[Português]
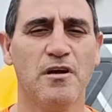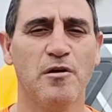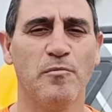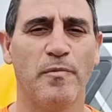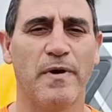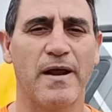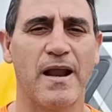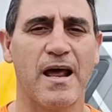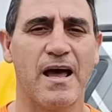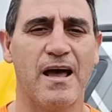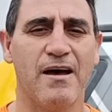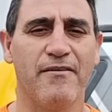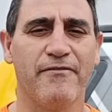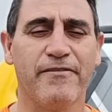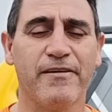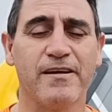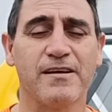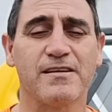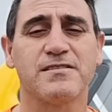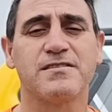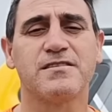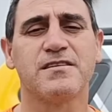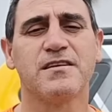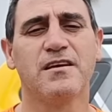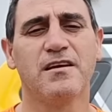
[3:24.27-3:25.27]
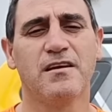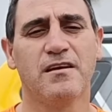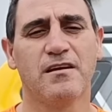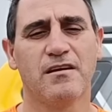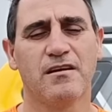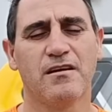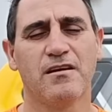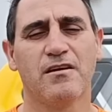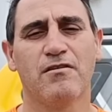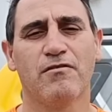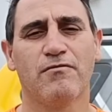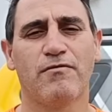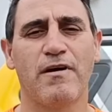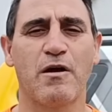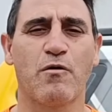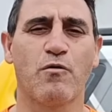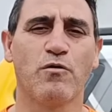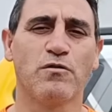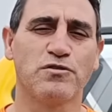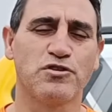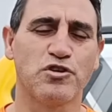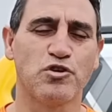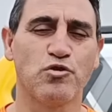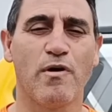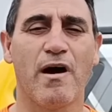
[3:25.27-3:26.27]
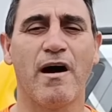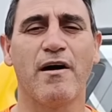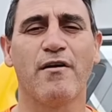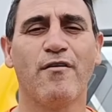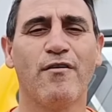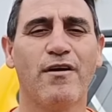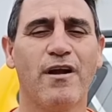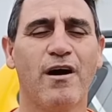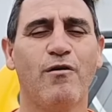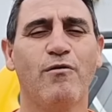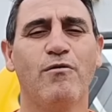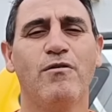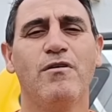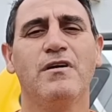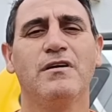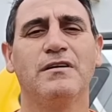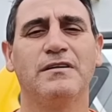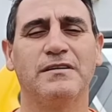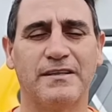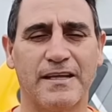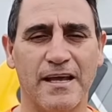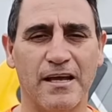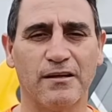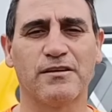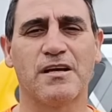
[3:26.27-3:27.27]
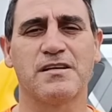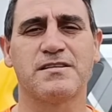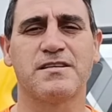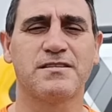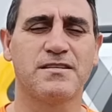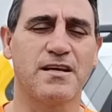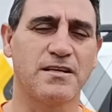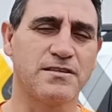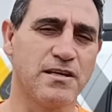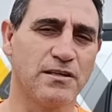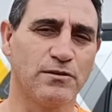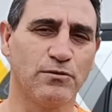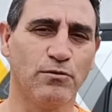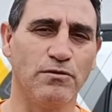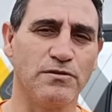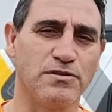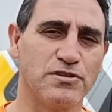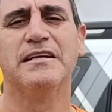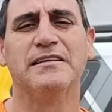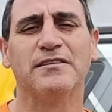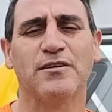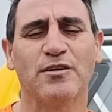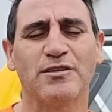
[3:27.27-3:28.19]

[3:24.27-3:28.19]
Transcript: para ver se vai continuar ou não tendo essas atitudes.